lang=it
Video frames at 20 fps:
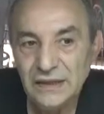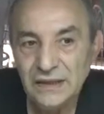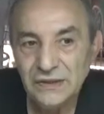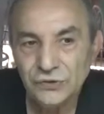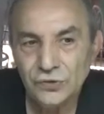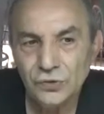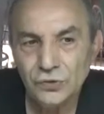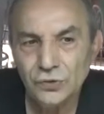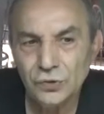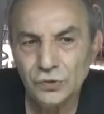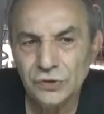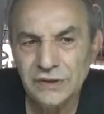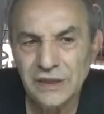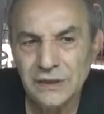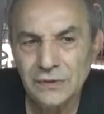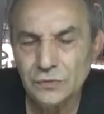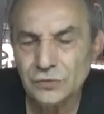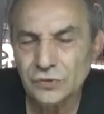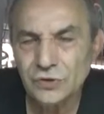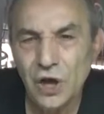Sono tutte
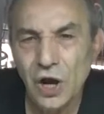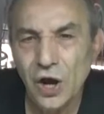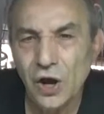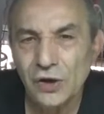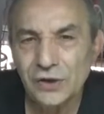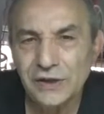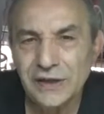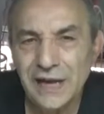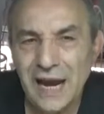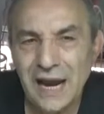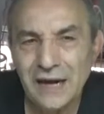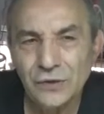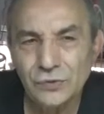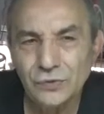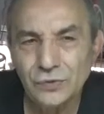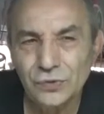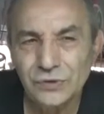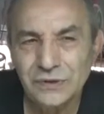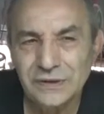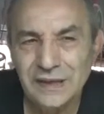illusorie, hanno
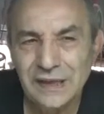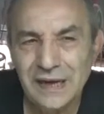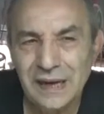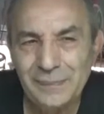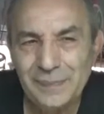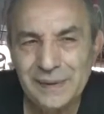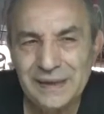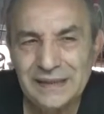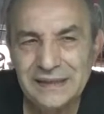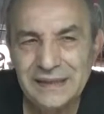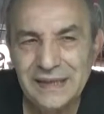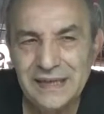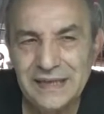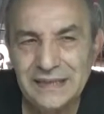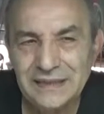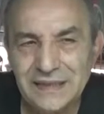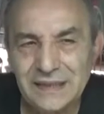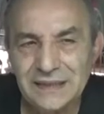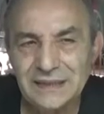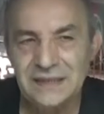tutte la
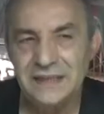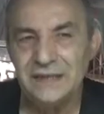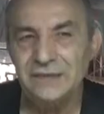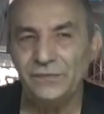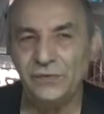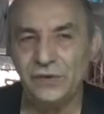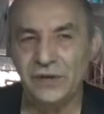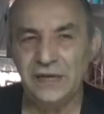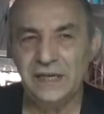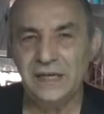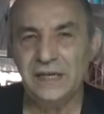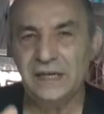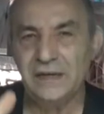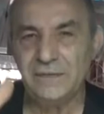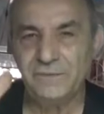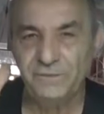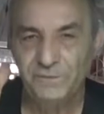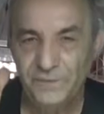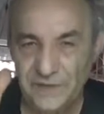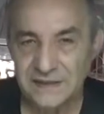pretesa di volere
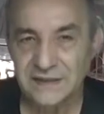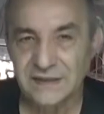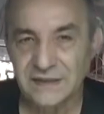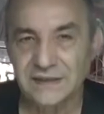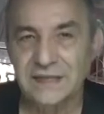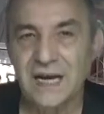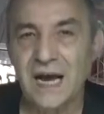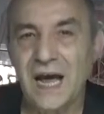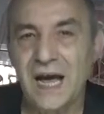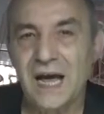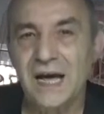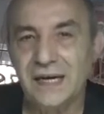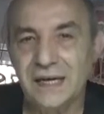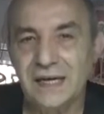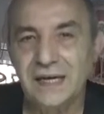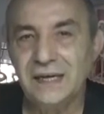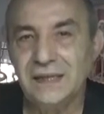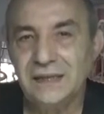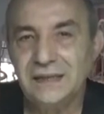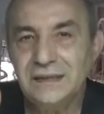
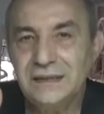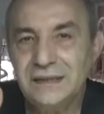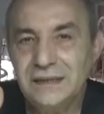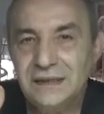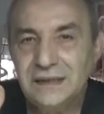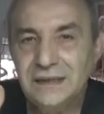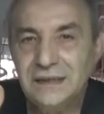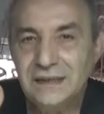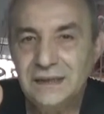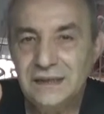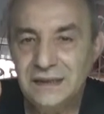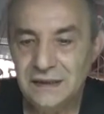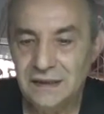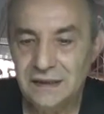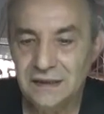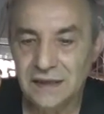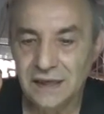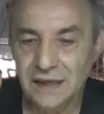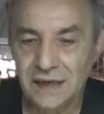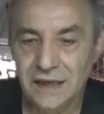fissare
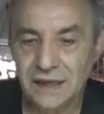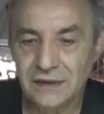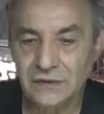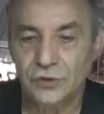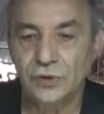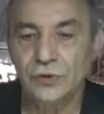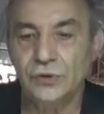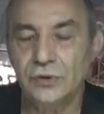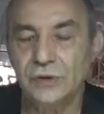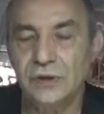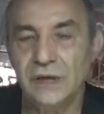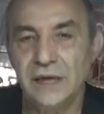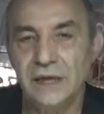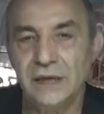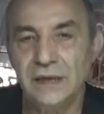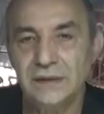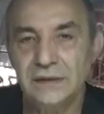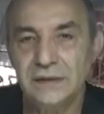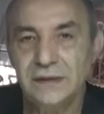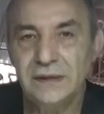il
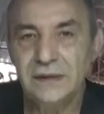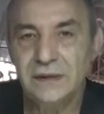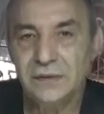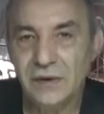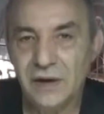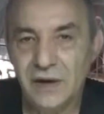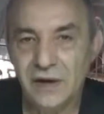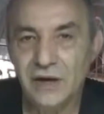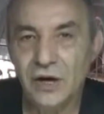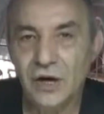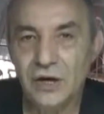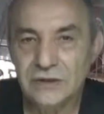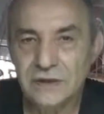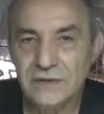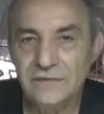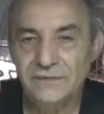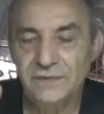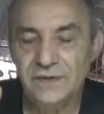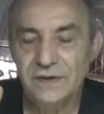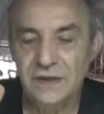creatore, quella cosa
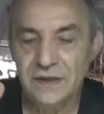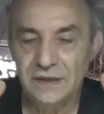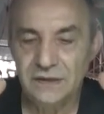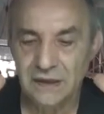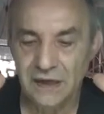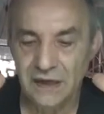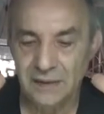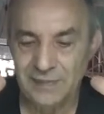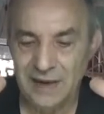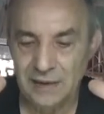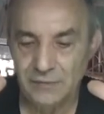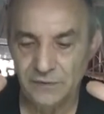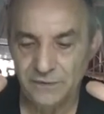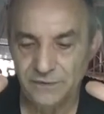infinita l'abbiamo